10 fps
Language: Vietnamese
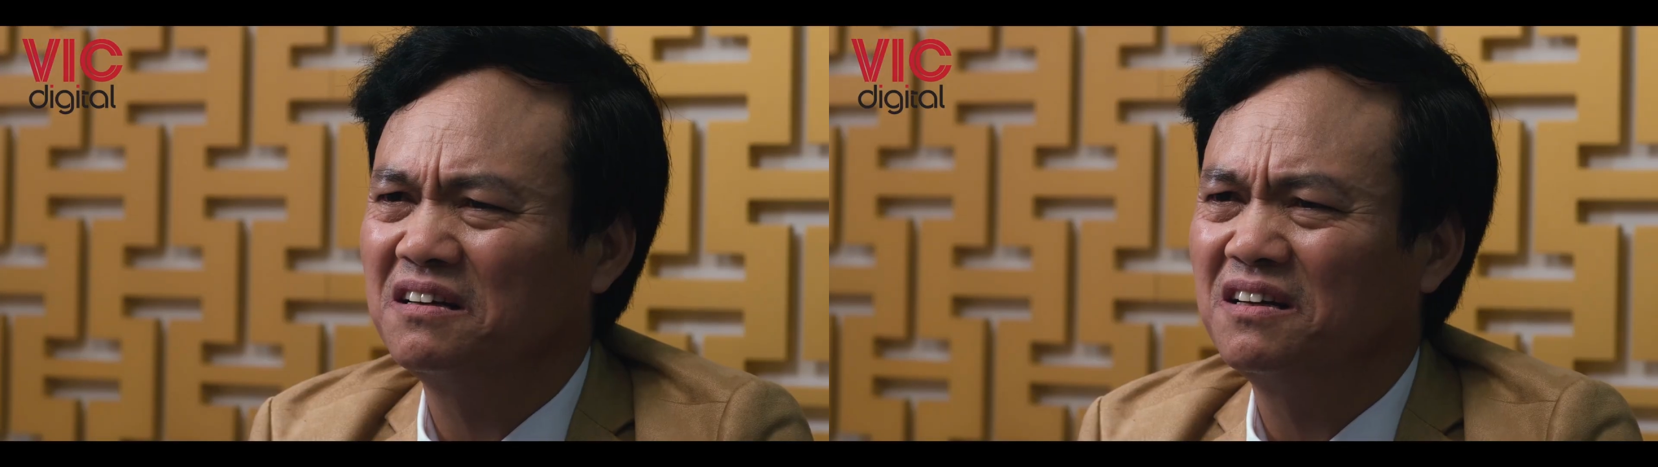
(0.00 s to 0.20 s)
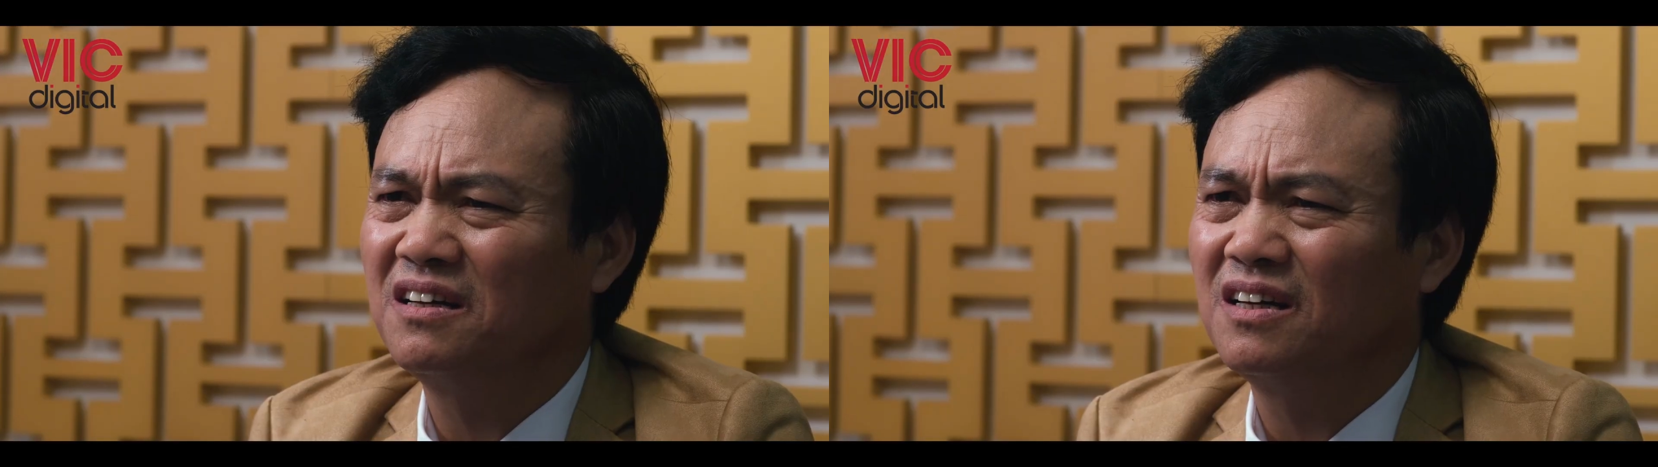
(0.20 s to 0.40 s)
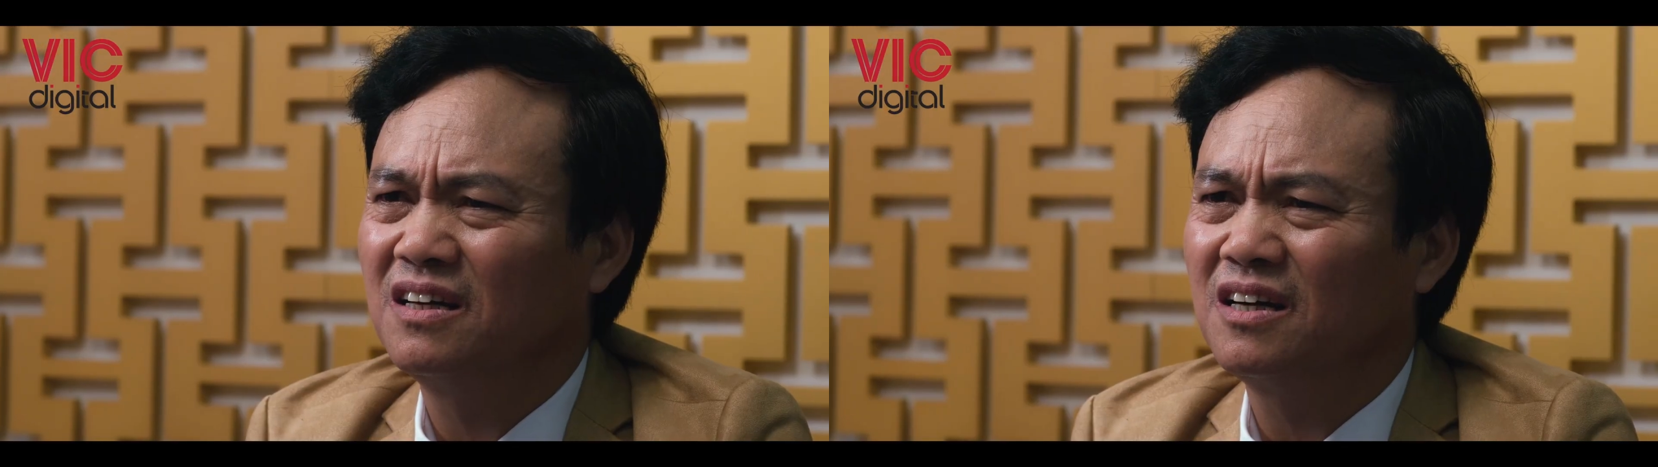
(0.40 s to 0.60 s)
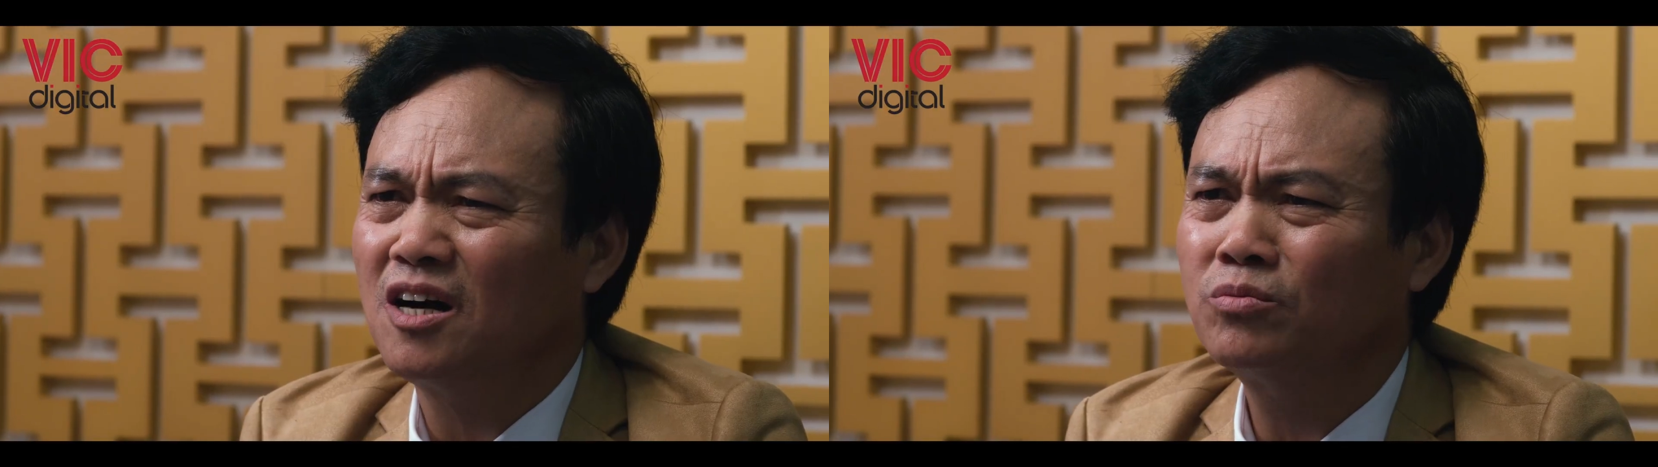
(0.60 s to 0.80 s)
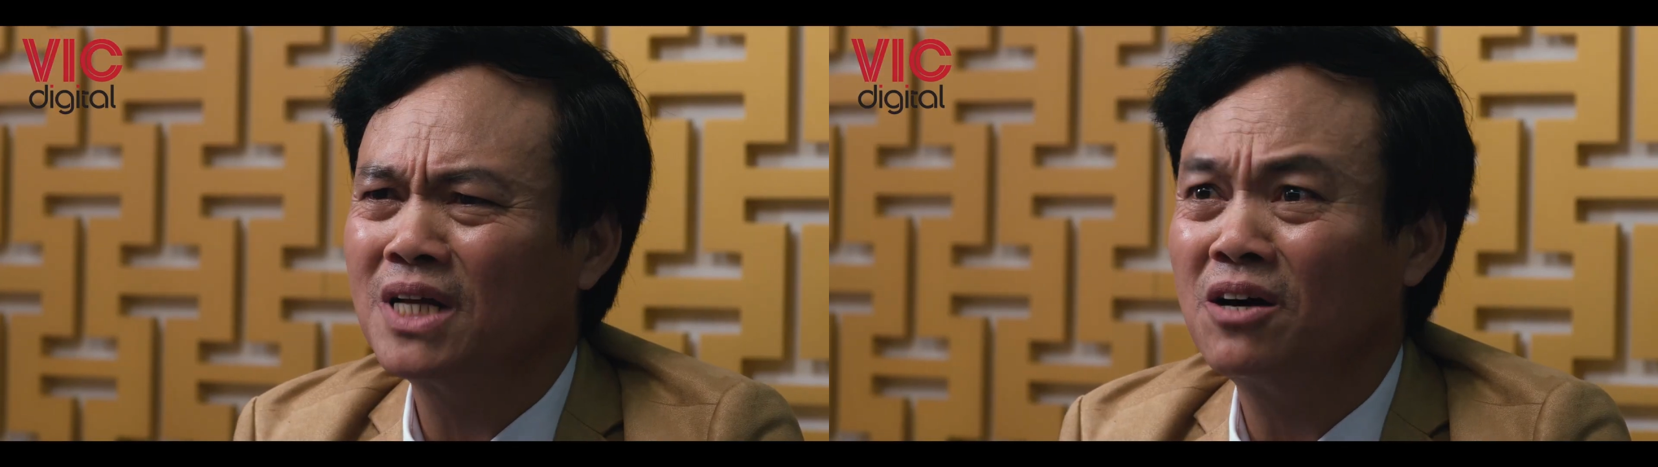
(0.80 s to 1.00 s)
khó xử
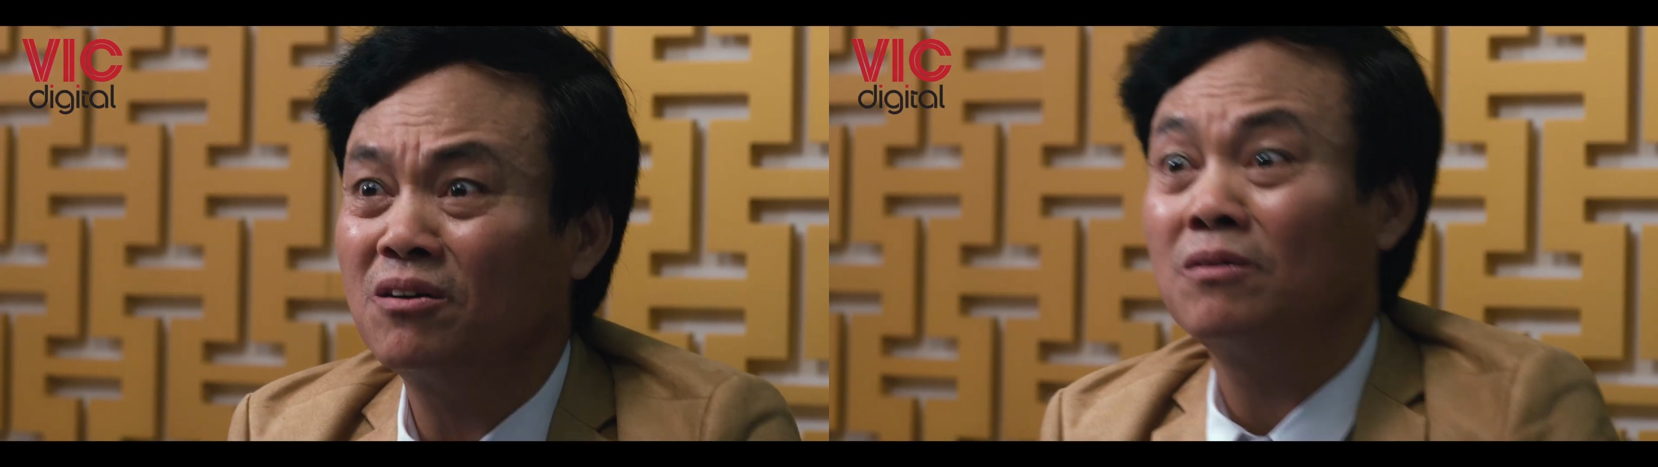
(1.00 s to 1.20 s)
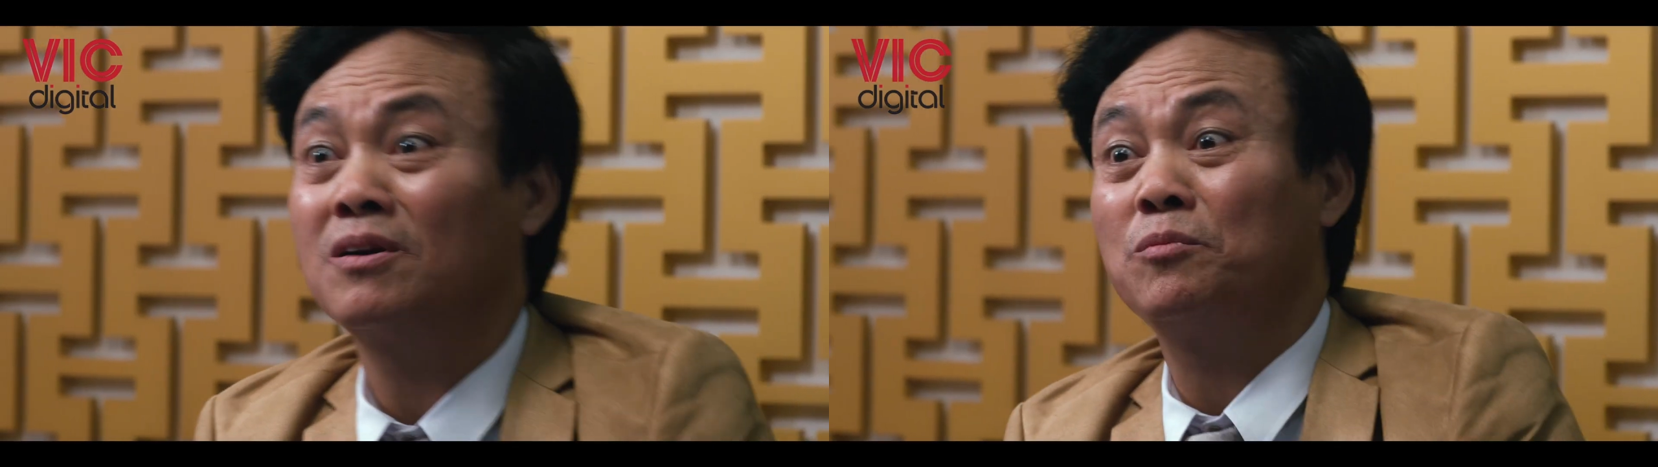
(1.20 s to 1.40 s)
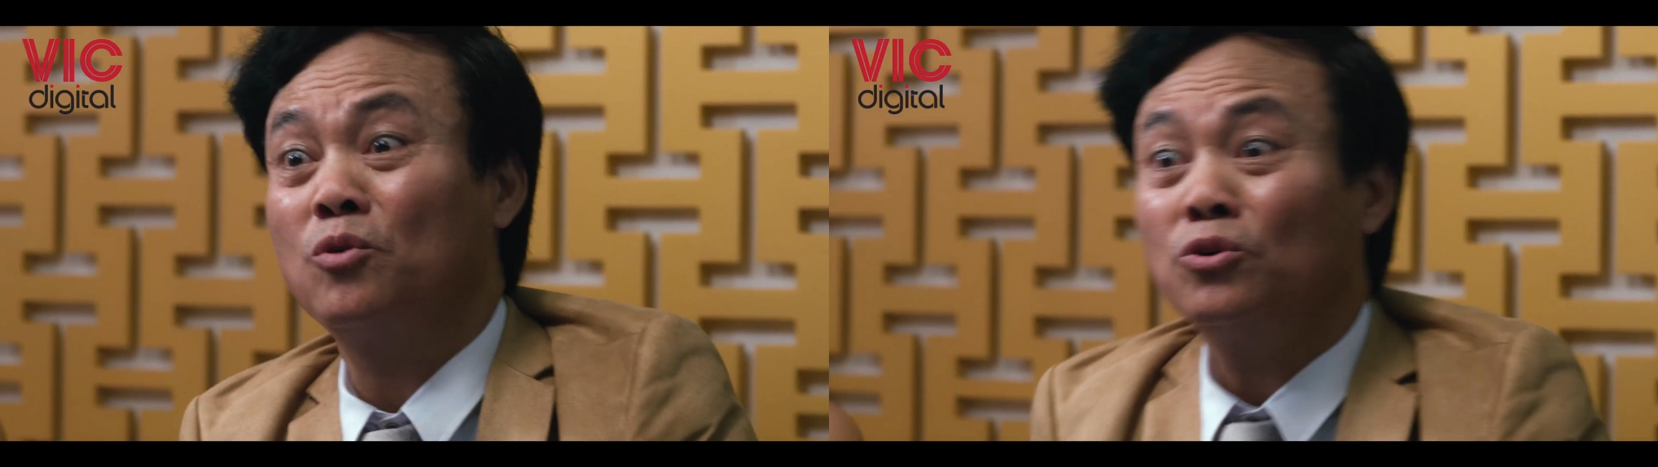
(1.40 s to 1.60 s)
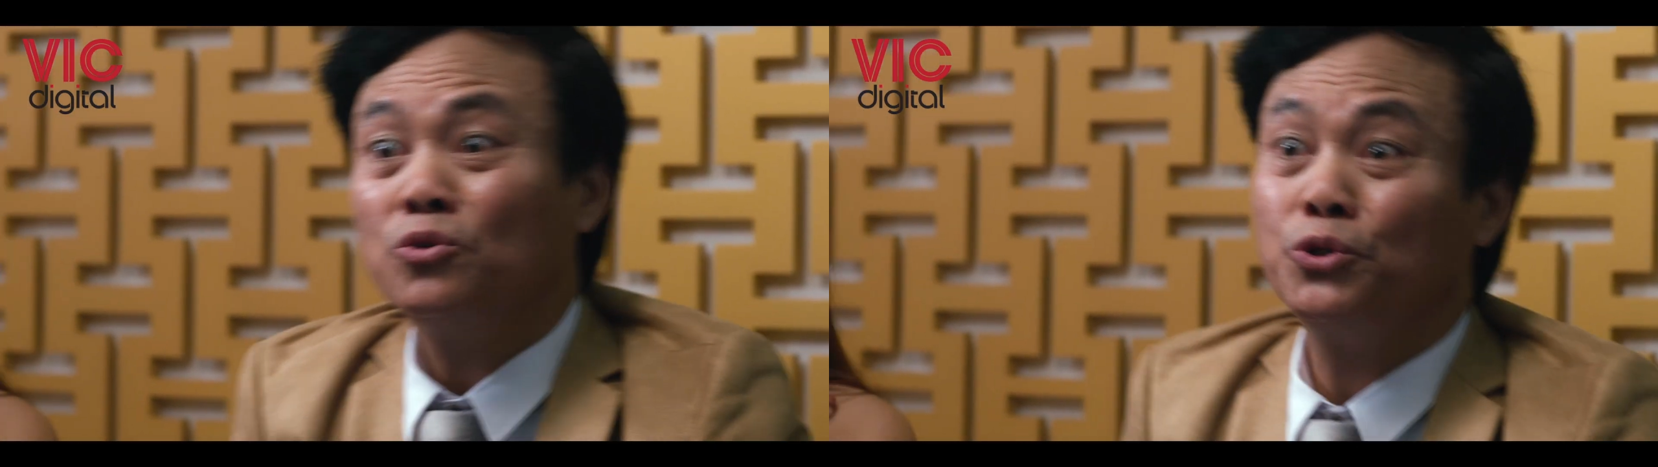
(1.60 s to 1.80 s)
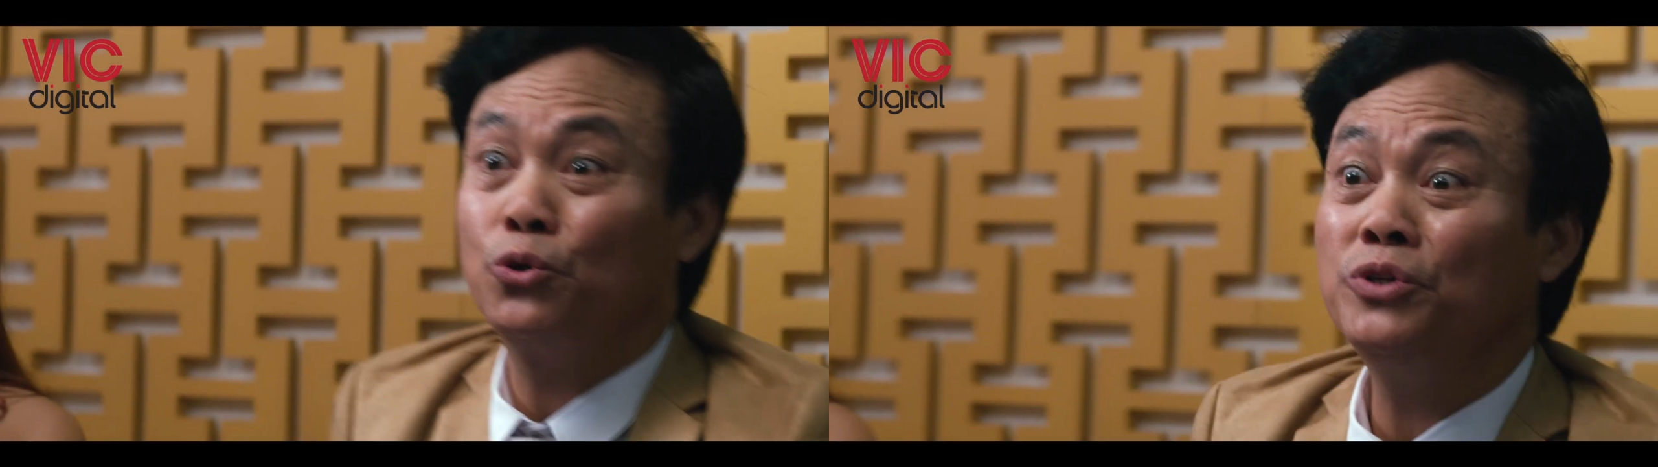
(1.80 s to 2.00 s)
ông nào là bố
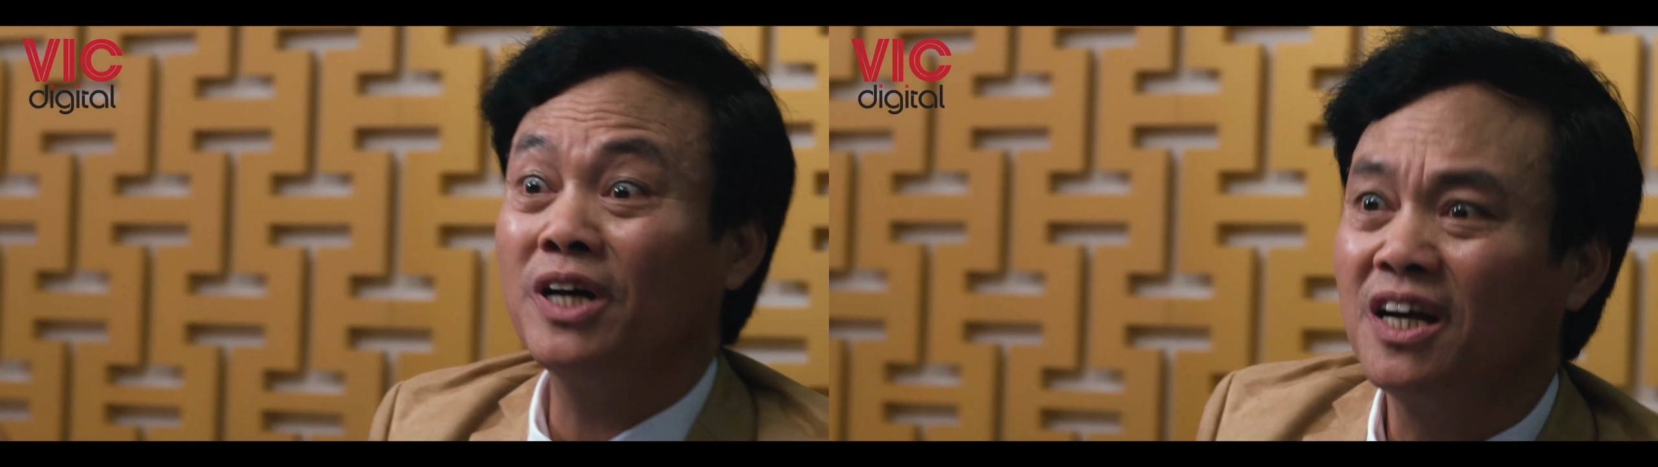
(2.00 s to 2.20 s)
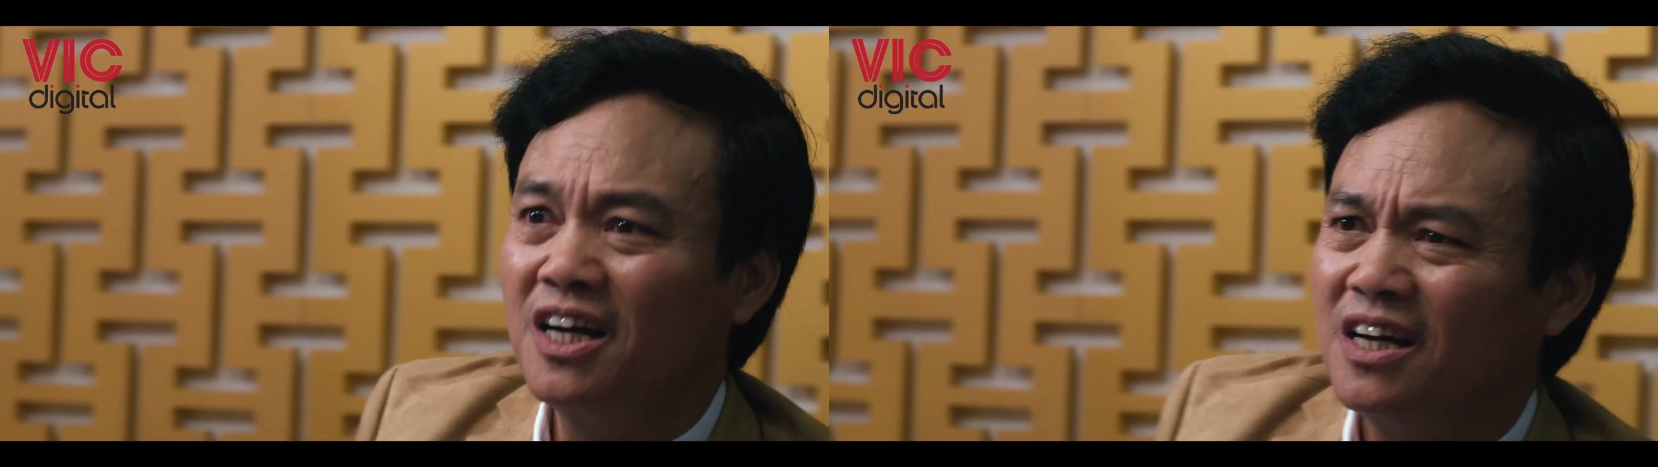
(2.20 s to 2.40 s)
nuôi chú nhỉ